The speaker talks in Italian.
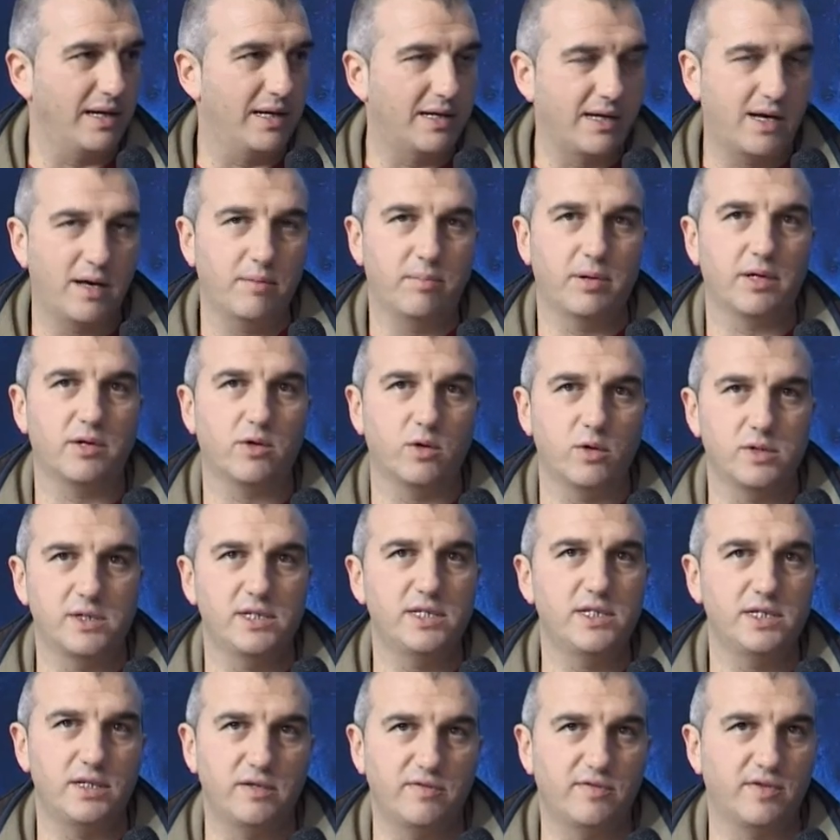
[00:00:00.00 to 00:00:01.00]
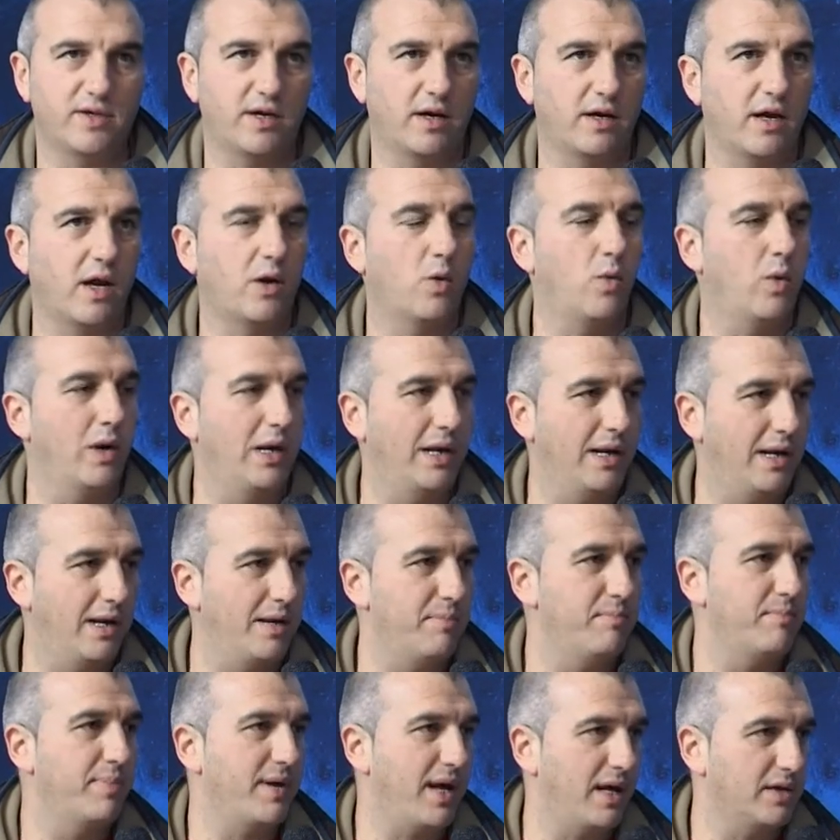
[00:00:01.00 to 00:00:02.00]
il che per noi significa che
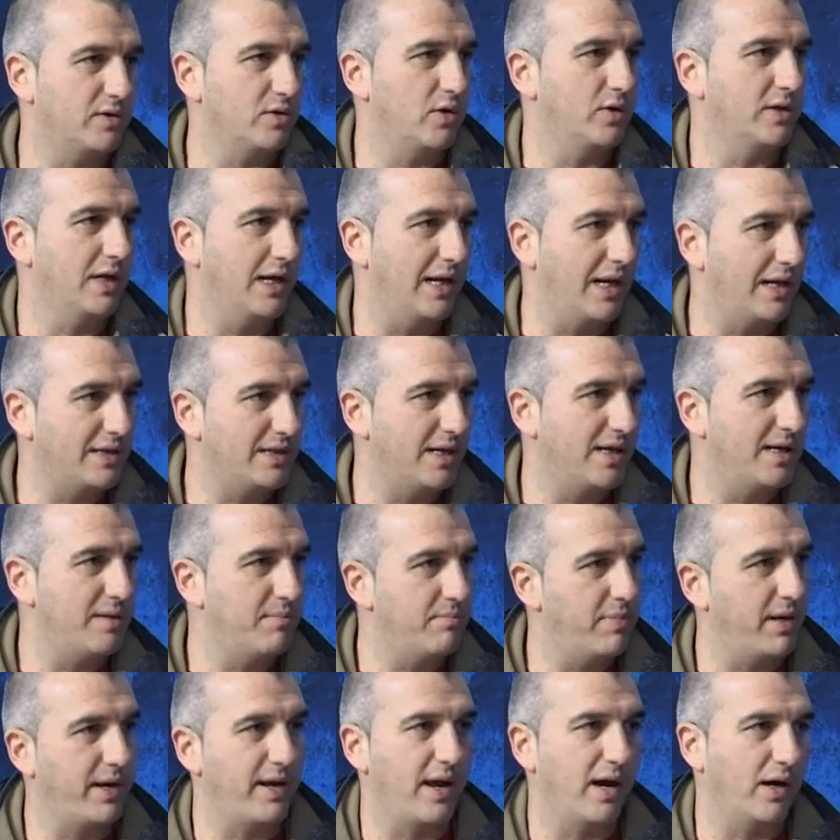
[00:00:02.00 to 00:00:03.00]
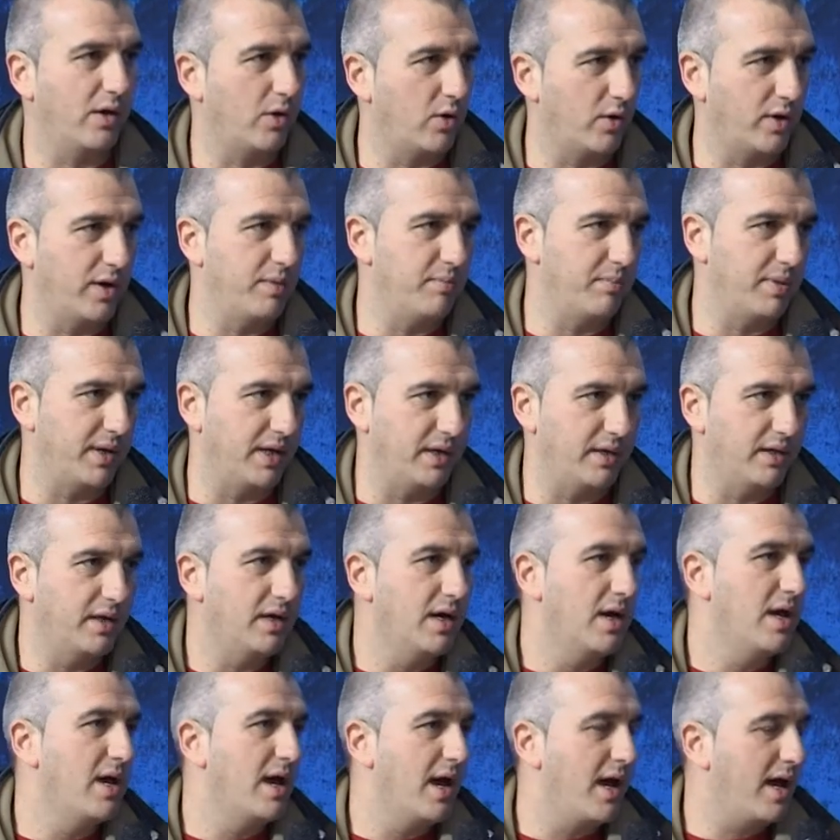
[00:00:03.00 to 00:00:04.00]
quell'impianto della delibera è ancora in piedi
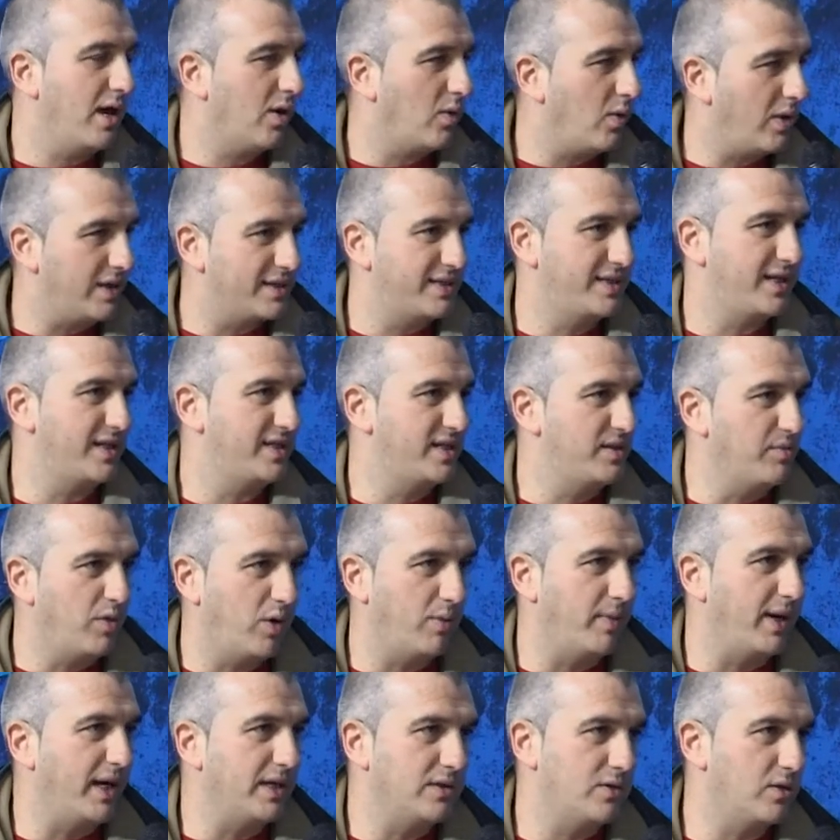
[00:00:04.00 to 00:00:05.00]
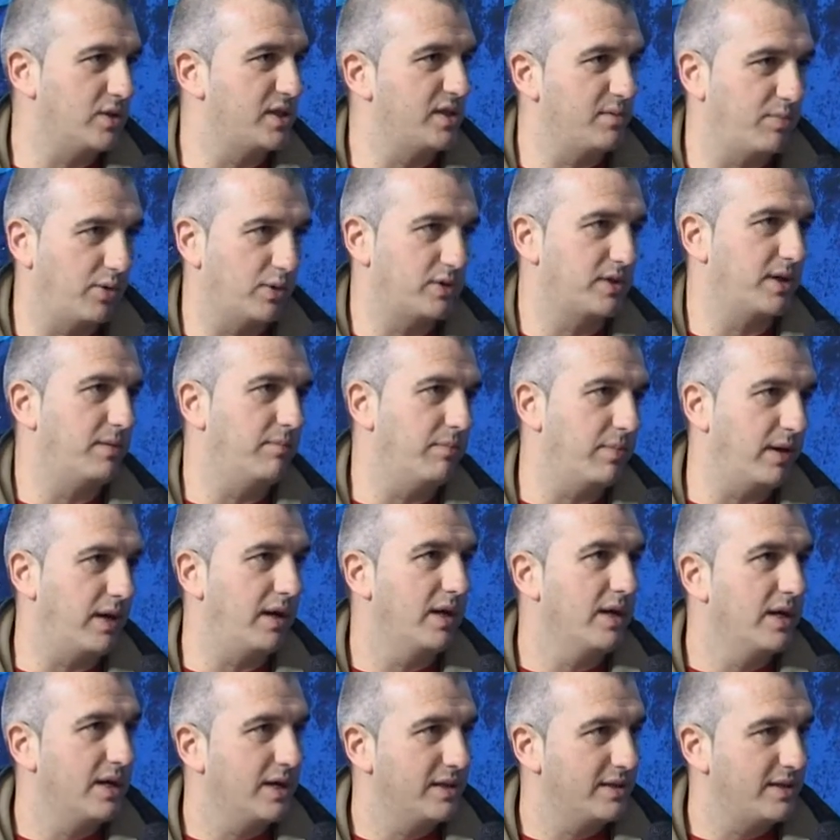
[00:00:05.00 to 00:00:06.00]
e in qualsiasi momento si
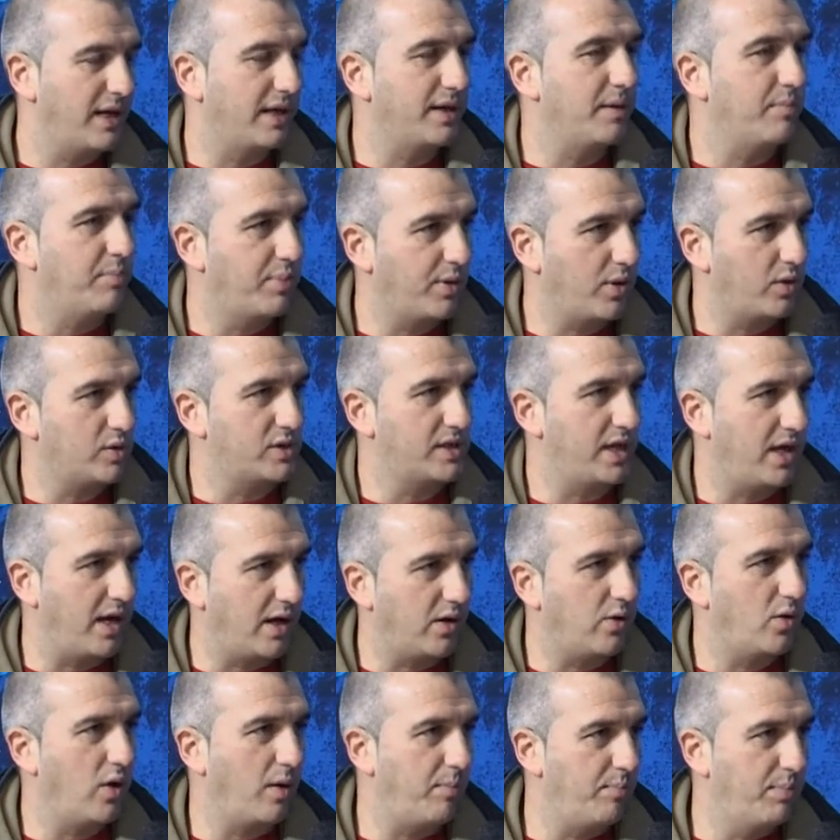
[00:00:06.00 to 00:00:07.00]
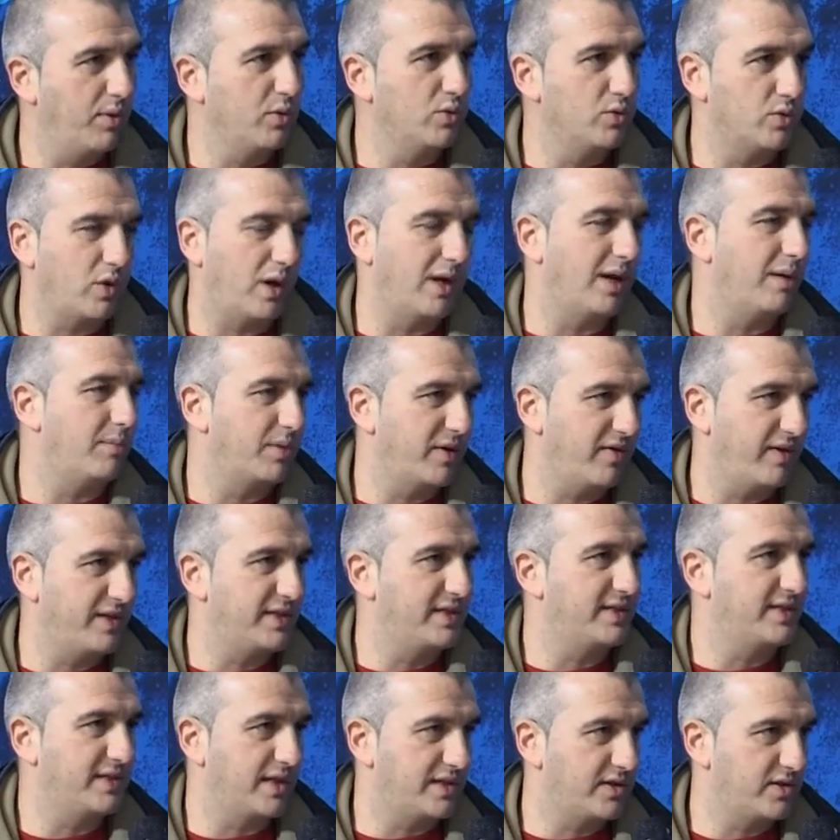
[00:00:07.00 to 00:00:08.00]
potrebbe dare proseguo appunto alla
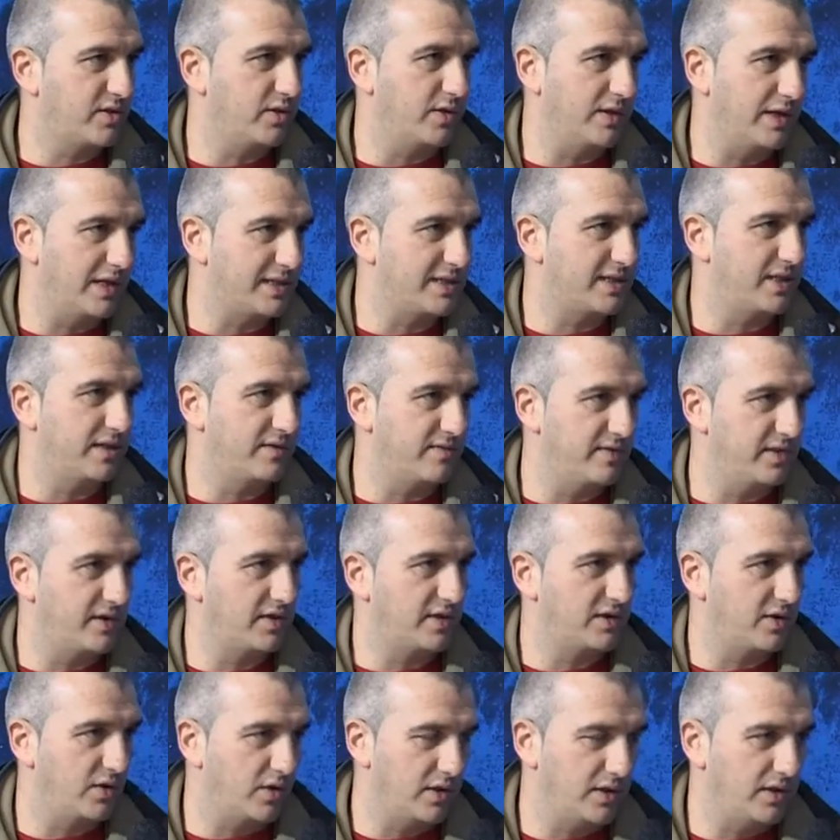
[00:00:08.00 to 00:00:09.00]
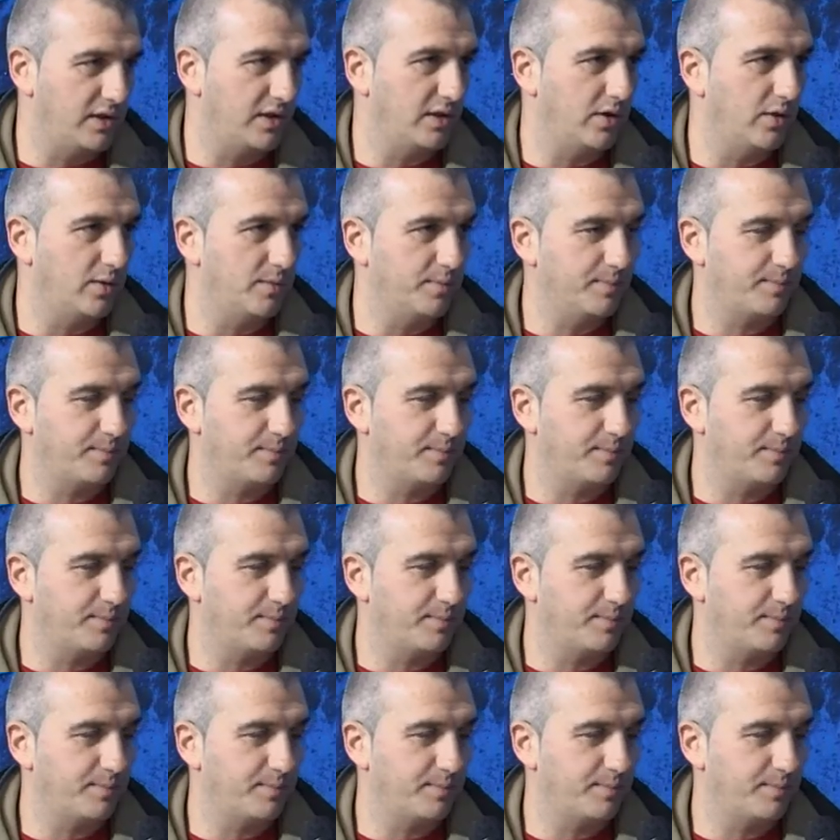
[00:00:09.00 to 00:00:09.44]
privatizzazione del servizio idrico.